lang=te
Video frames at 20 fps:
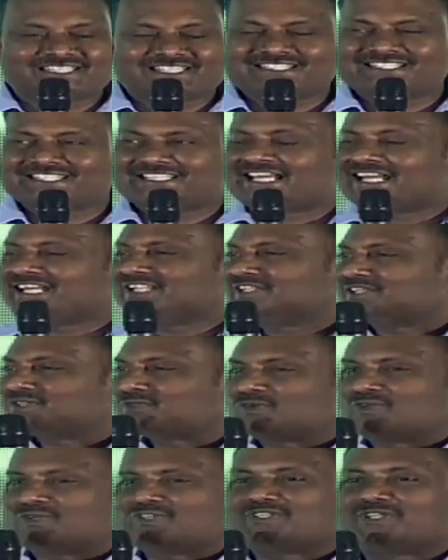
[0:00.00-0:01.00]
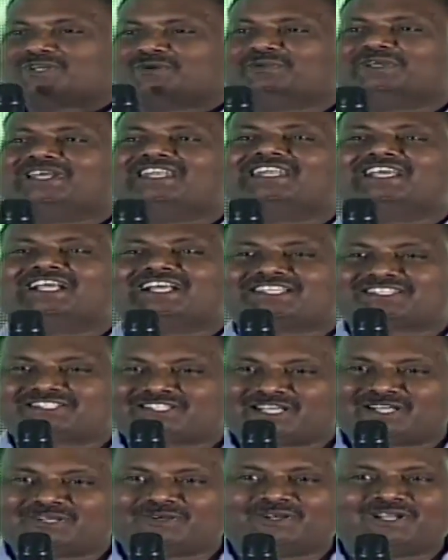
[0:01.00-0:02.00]
చేసి దాన్ని తీసుకొని వస్తాము ఎన్ని
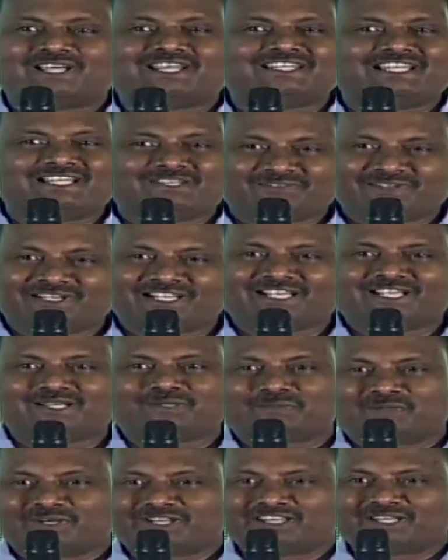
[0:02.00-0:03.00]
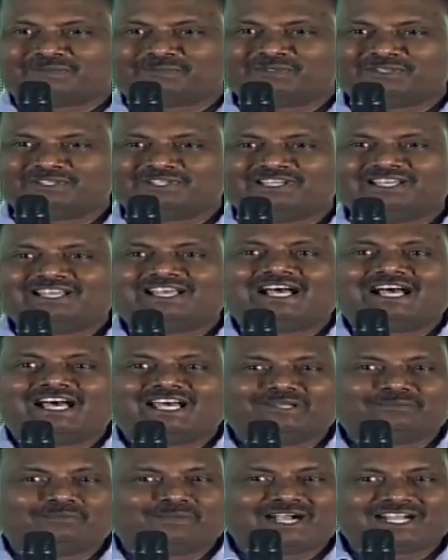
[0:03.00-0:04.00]
కష్టాలున్నా దాని వెనకాల పడతాము
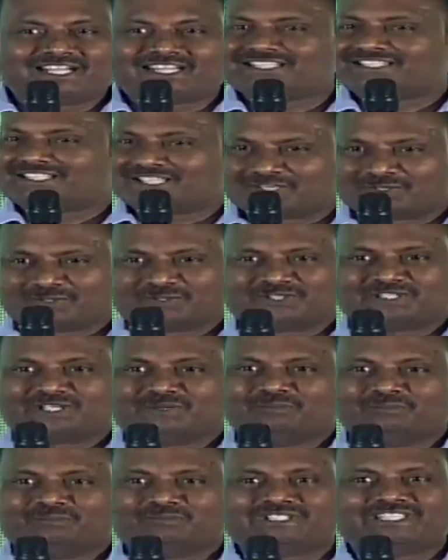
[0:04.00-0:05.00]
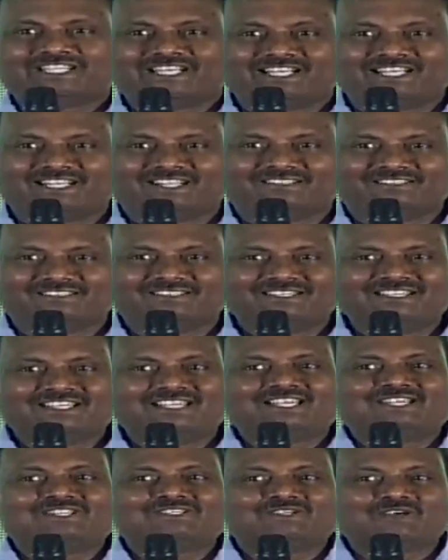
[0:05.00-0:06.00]
అని మాట ఇచ్చి ఇక్కడికి వచ్చాము చెన్నైలో
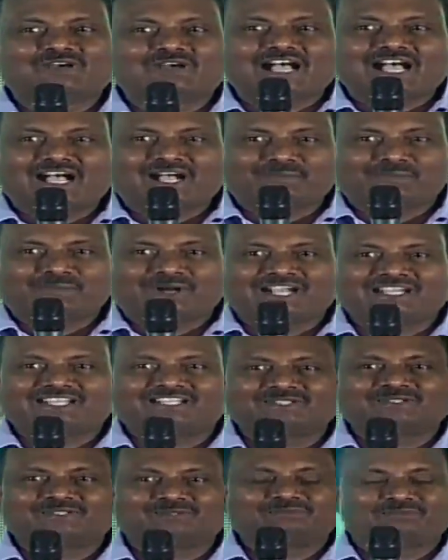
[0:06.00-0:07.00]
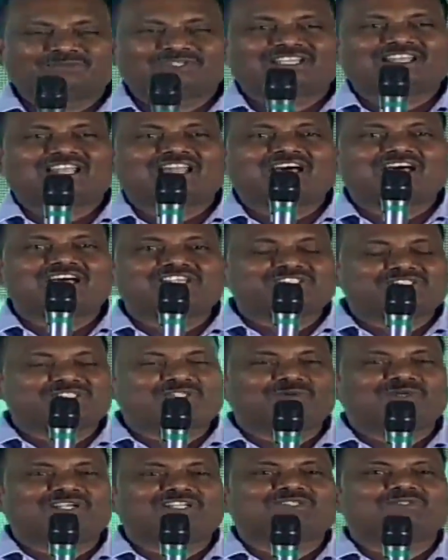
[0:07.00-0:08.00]
సో ఆ మాటకు లాస్ట్
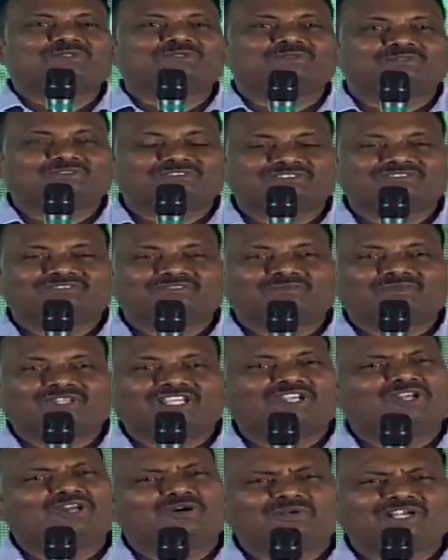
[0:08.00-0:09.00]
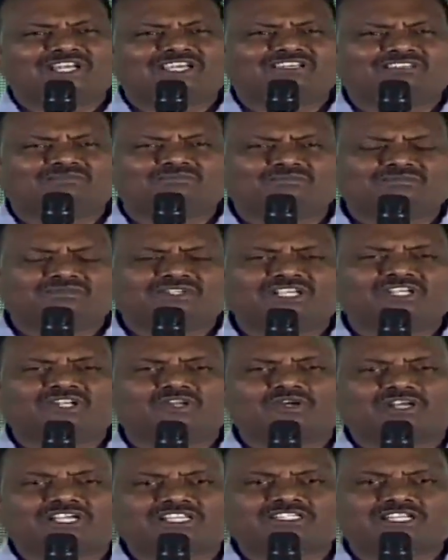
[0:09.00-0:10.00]
వరకు ఎన్నో ఉన్నాయి
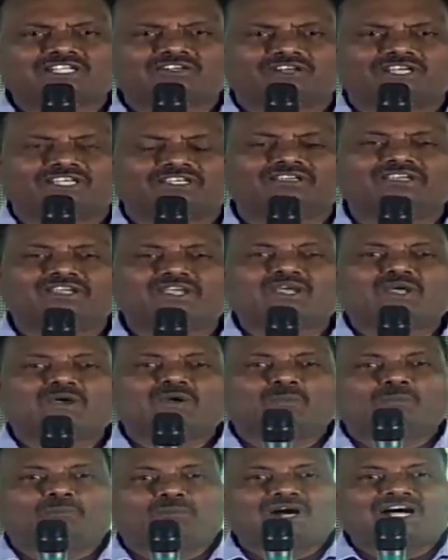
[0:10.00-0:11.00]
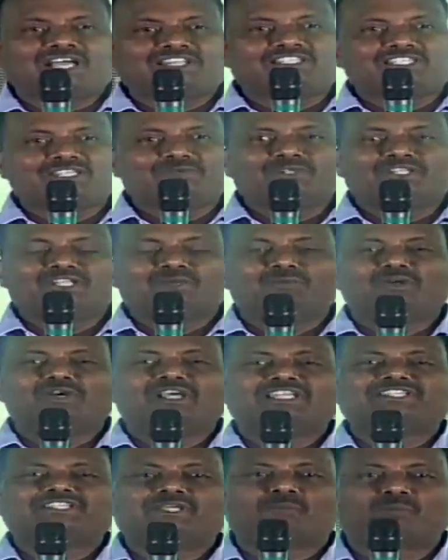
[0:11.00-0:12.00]
ఎన్నో కష్టాలు ఉన్నాయి మా జీవితంలో
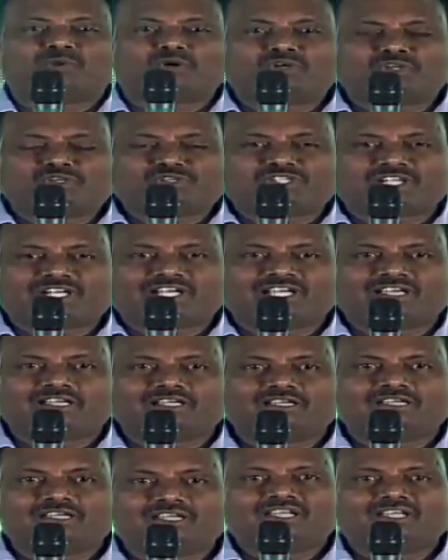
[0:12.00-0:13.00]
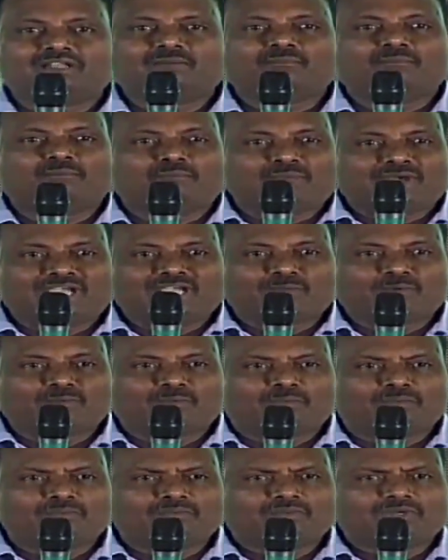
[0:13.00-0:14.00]
యాజ్ ఏ ప్రొడ్యూసర్గా మేము
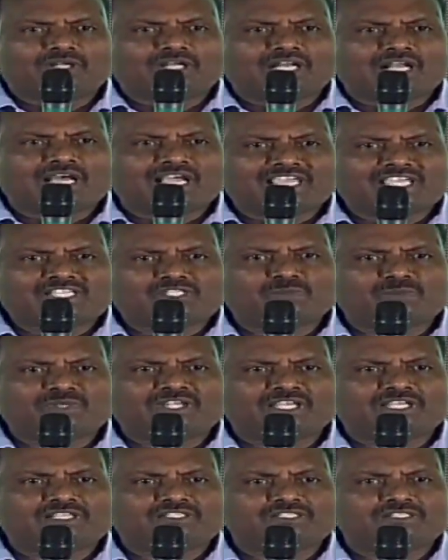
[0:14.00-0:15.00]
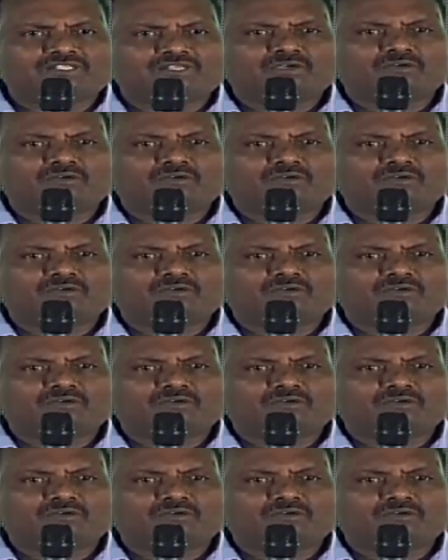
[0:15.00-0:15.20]
నా ఎక్స్పీరియన్స్